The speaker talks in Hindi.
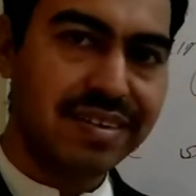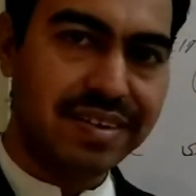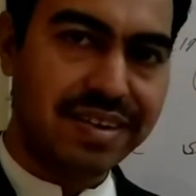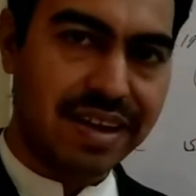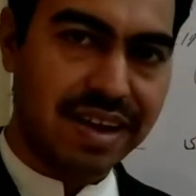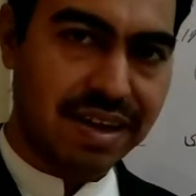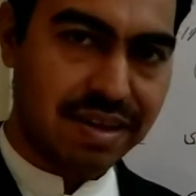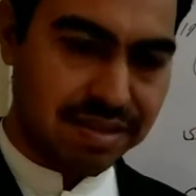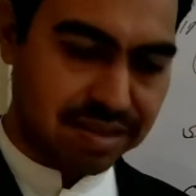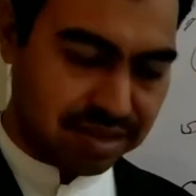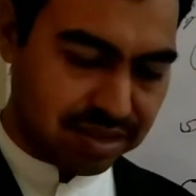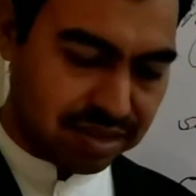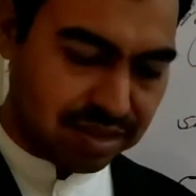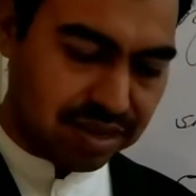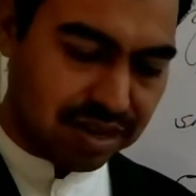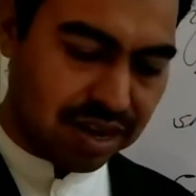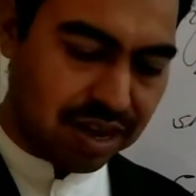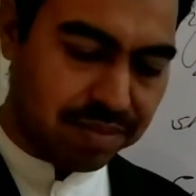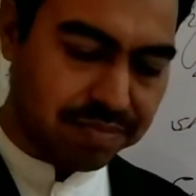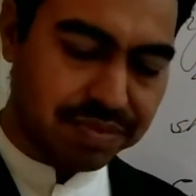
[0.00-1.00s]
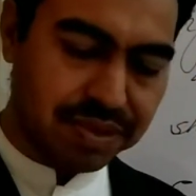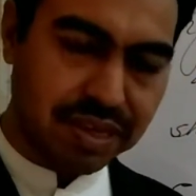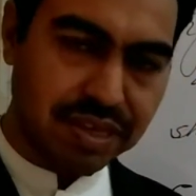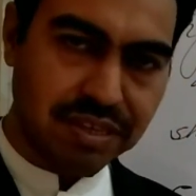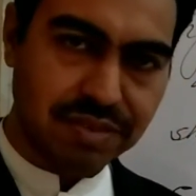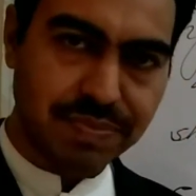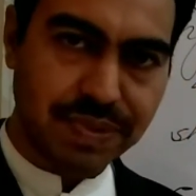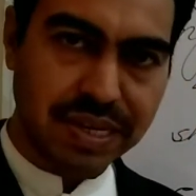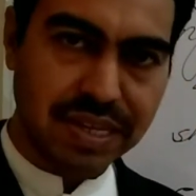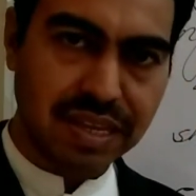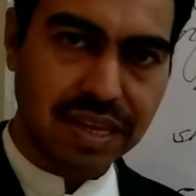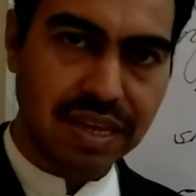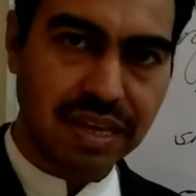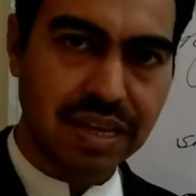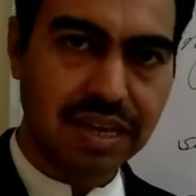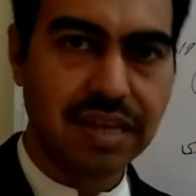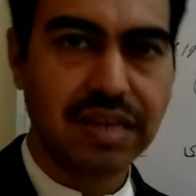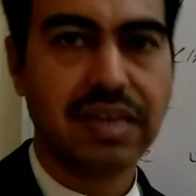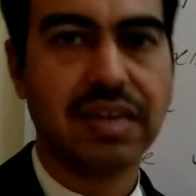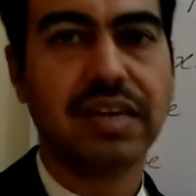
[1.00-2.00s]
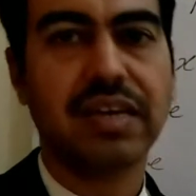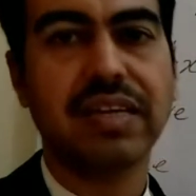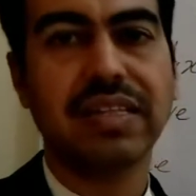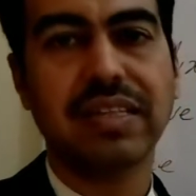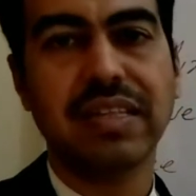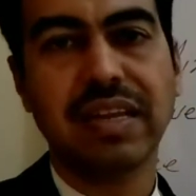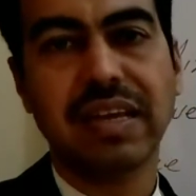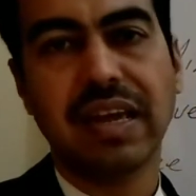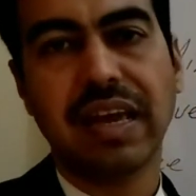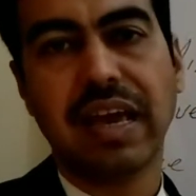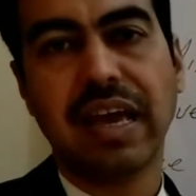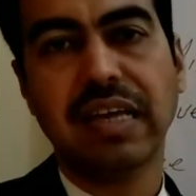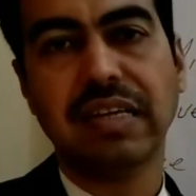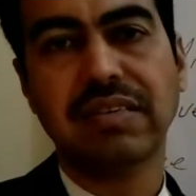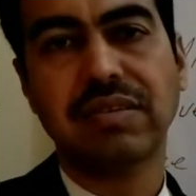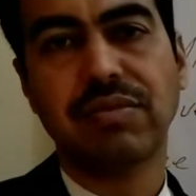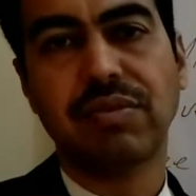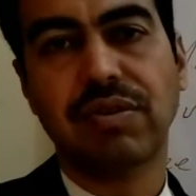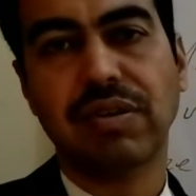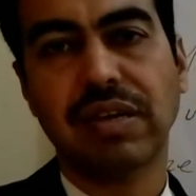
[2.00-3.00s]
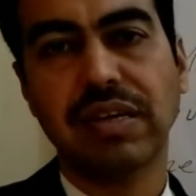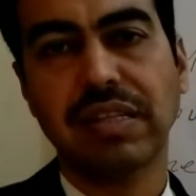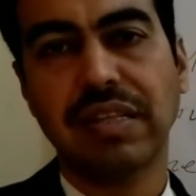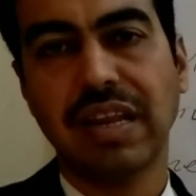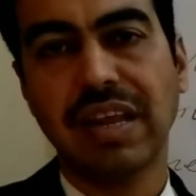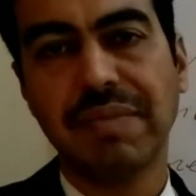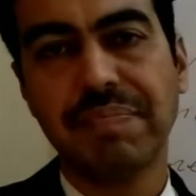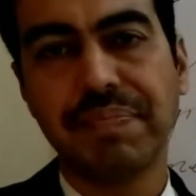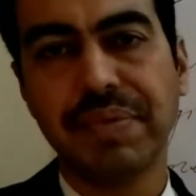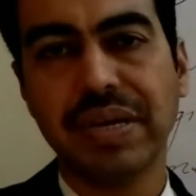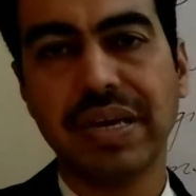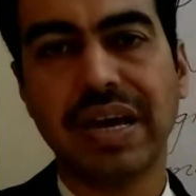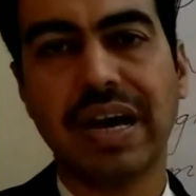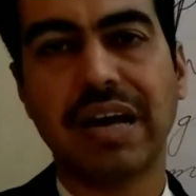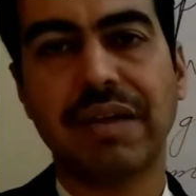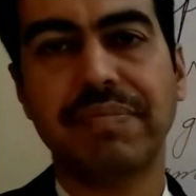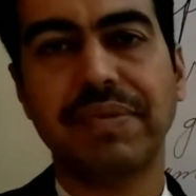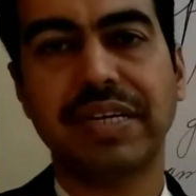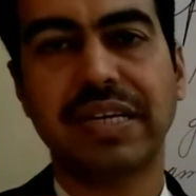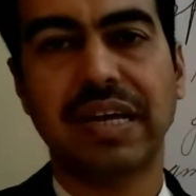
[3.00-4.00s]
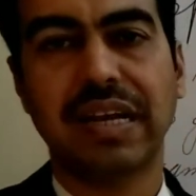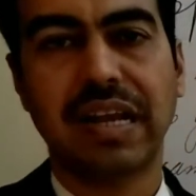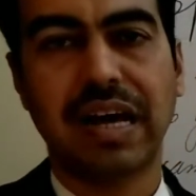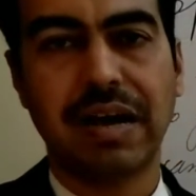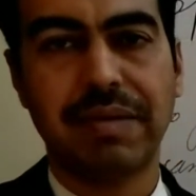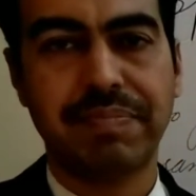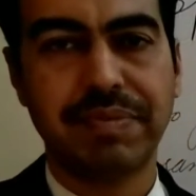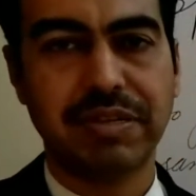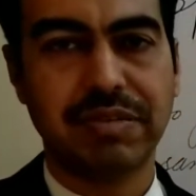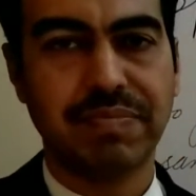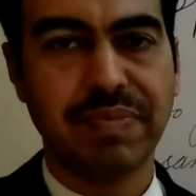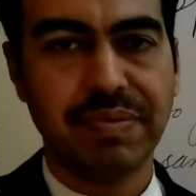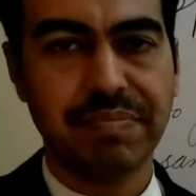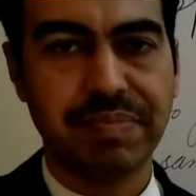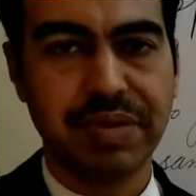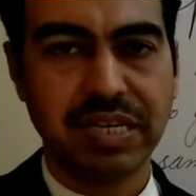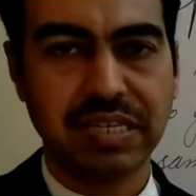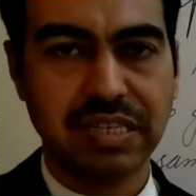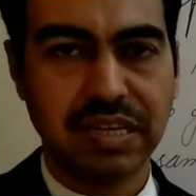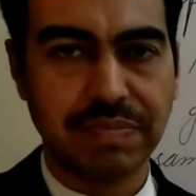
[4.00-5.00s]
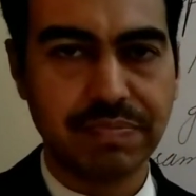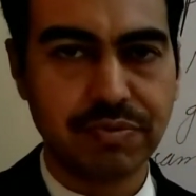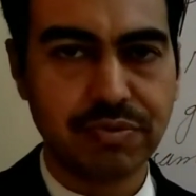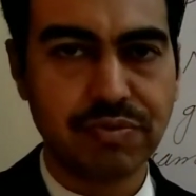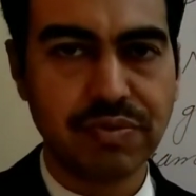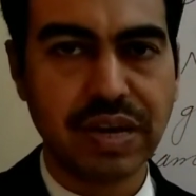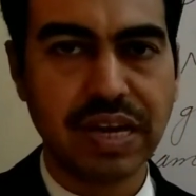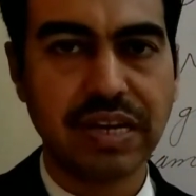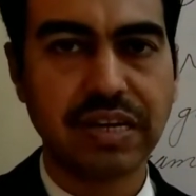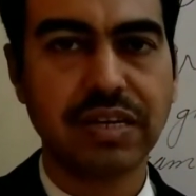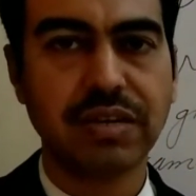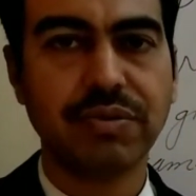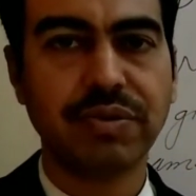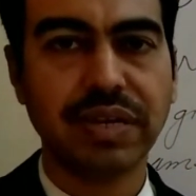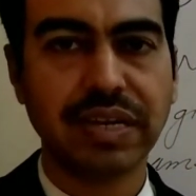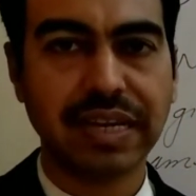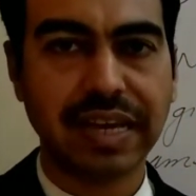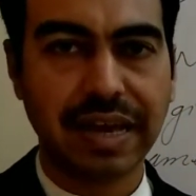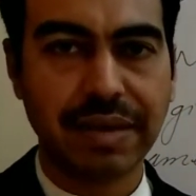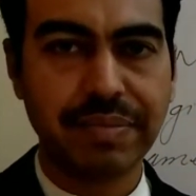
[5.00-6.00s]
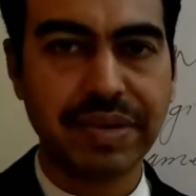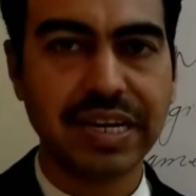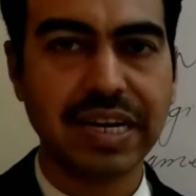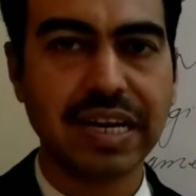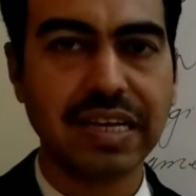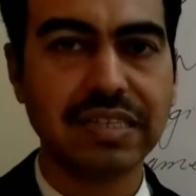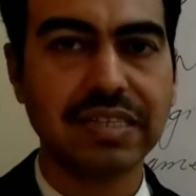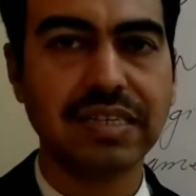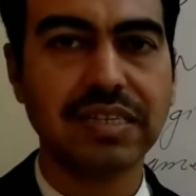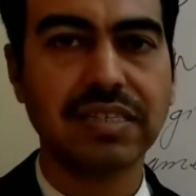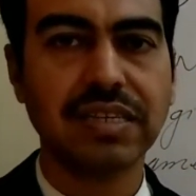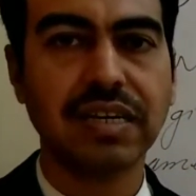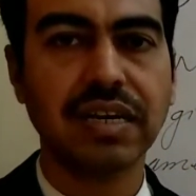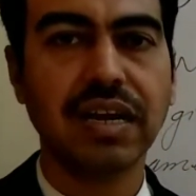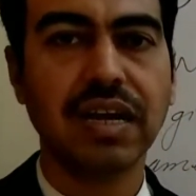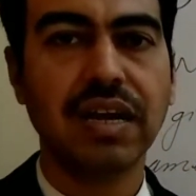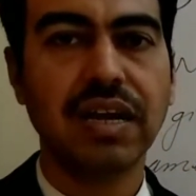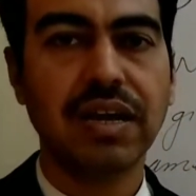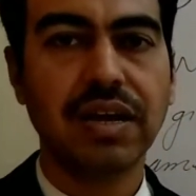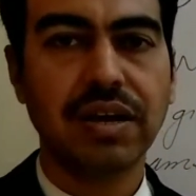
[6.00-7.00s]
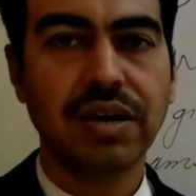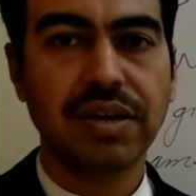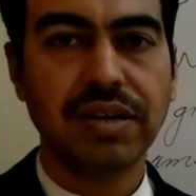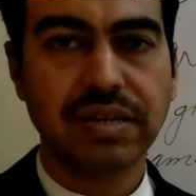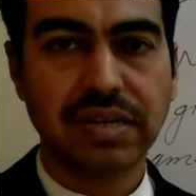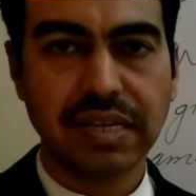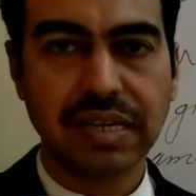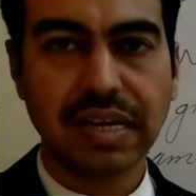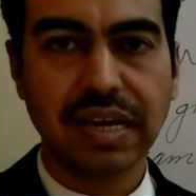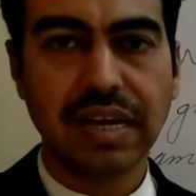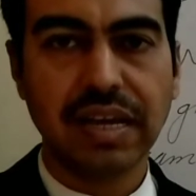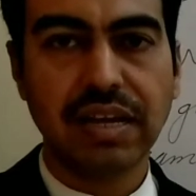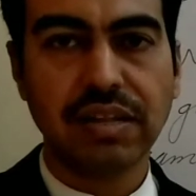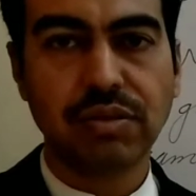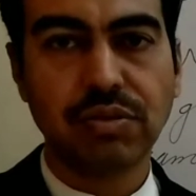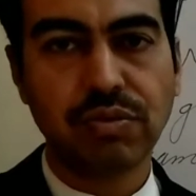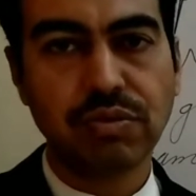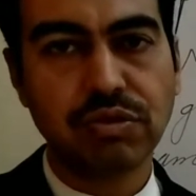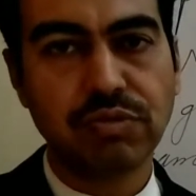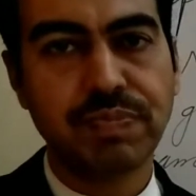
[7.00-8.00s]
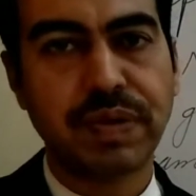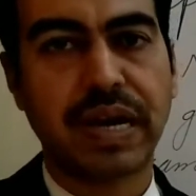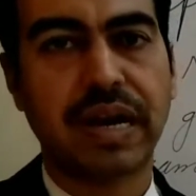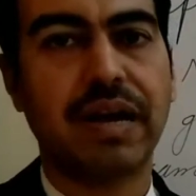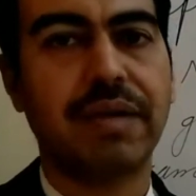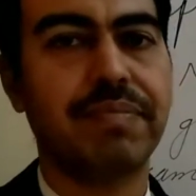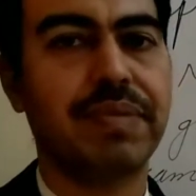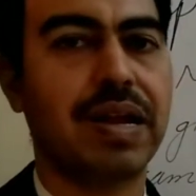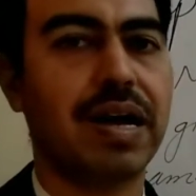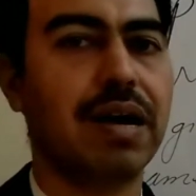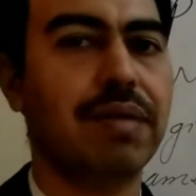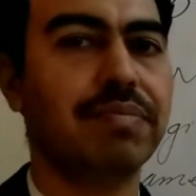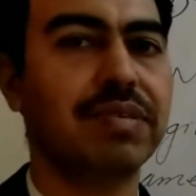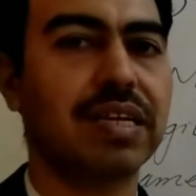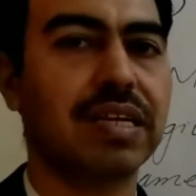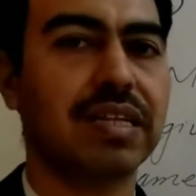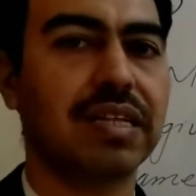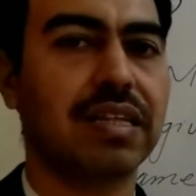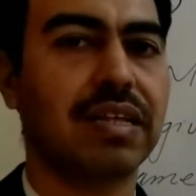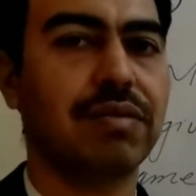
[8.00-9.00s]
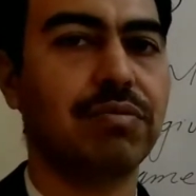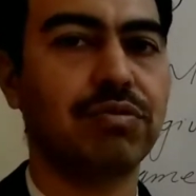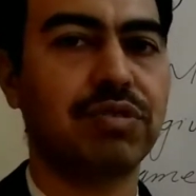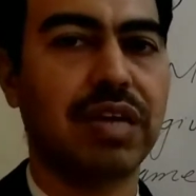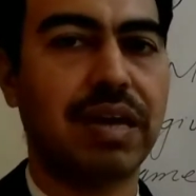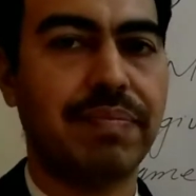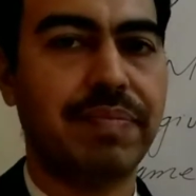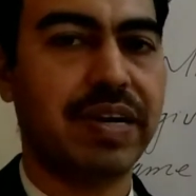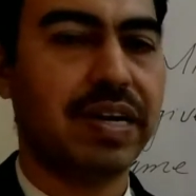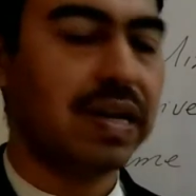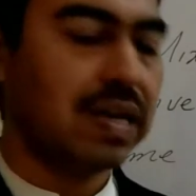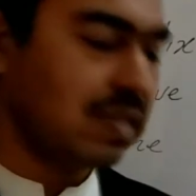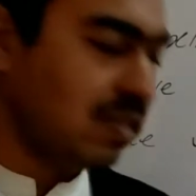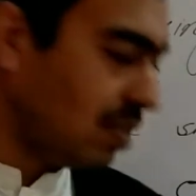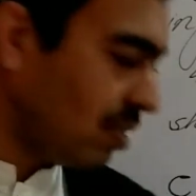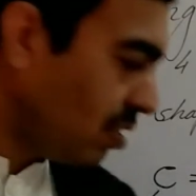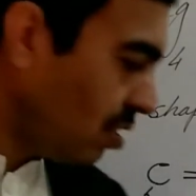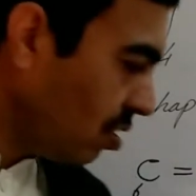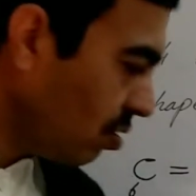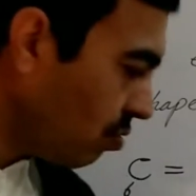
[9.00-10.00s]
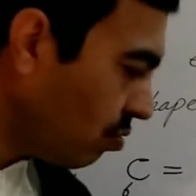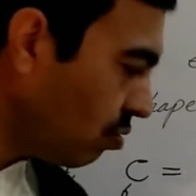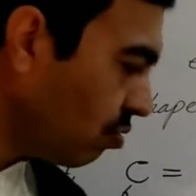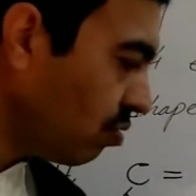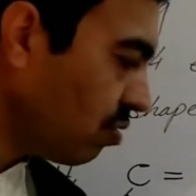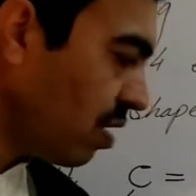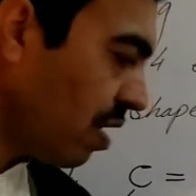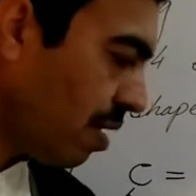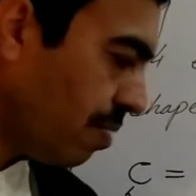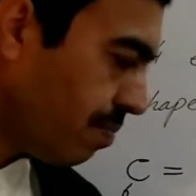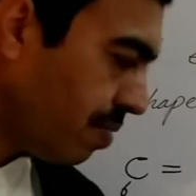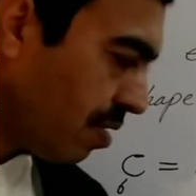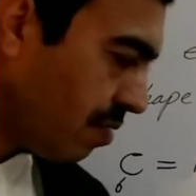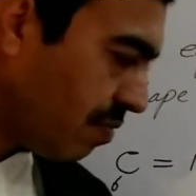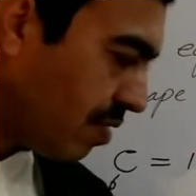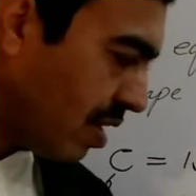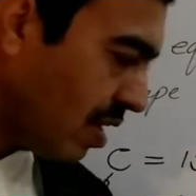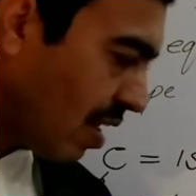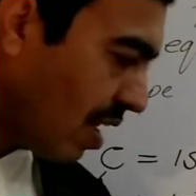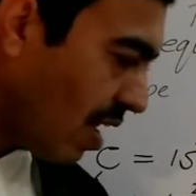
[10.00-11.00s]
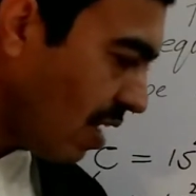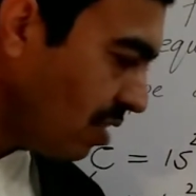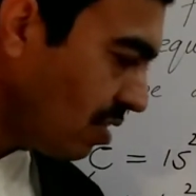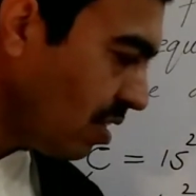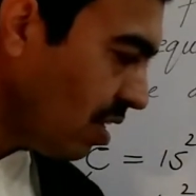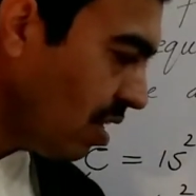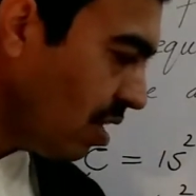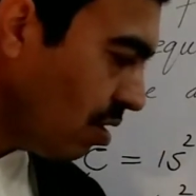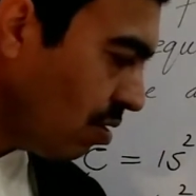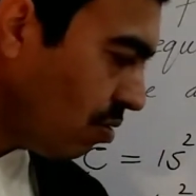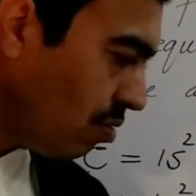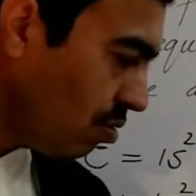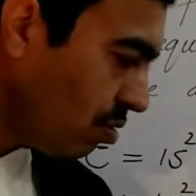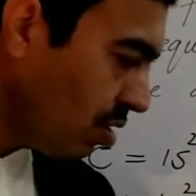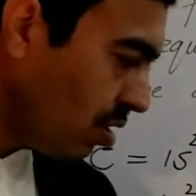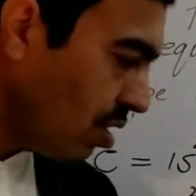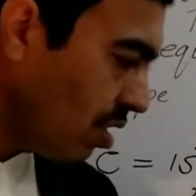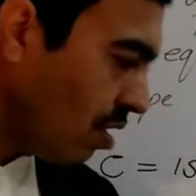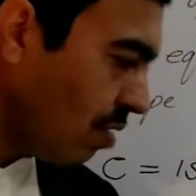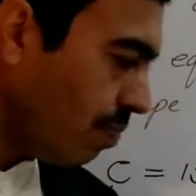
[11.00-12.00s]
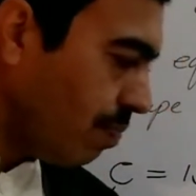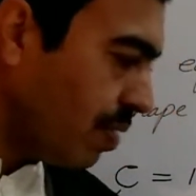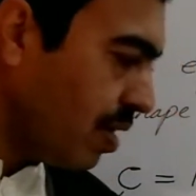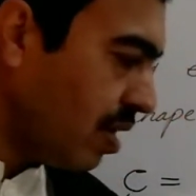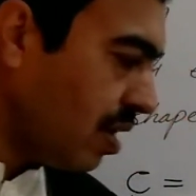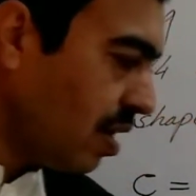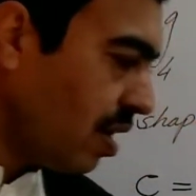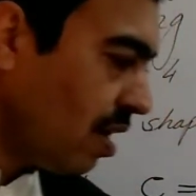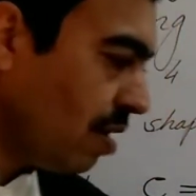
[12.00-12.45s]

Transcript: ना नाम किस पर देंगे कि कितने एस और कितने पी आर्बिटल आपस में मिक्सअप हुए हैं ड्यूरिंग हाइब्रिडाइजेशन ठीक है तो उस पर हम नाम दे देते दे हैं उस हाइब्रिडाइजेशन को तो यहाँ पर वन एस और तीन पी